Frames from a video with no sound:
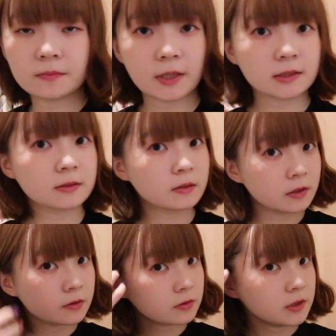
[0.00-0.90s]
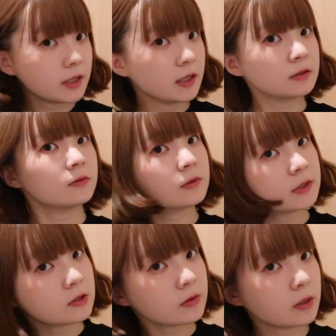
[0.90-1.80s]
しますとりあえずこっ
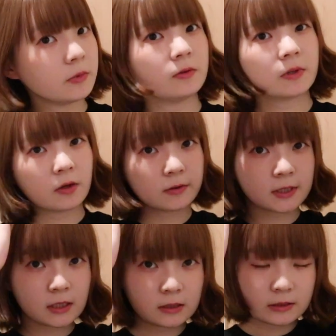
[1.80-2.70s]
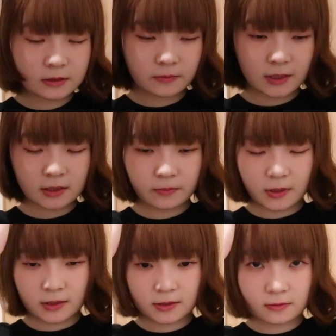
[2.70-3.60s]
ちの髪の毛を先に済ませ
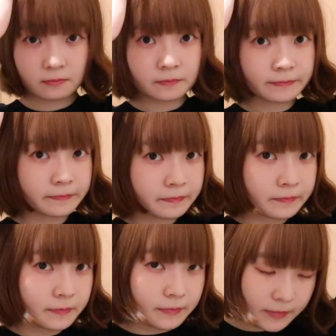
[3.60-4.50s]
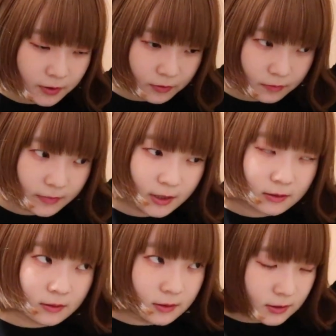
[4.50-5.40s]
ます表面
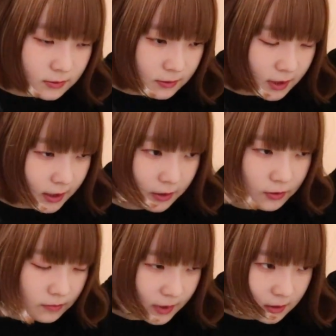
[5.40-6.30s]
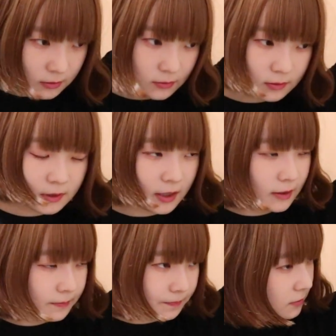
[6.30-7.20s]
ちょっとだけ表面取っ
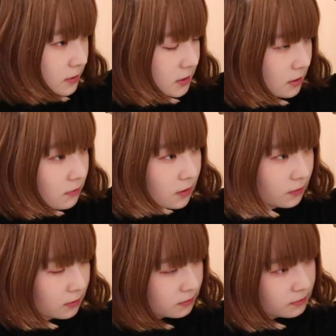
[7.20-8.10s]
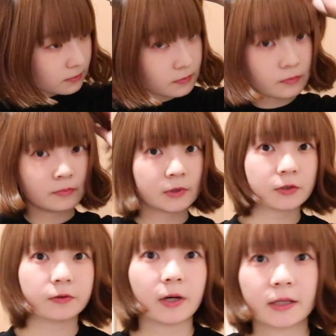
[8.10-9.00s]
て内側を
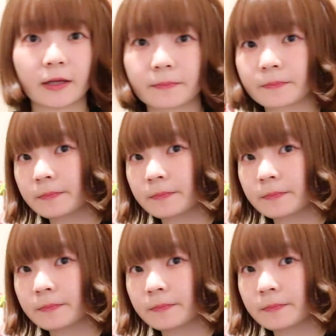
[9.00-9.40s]
外ね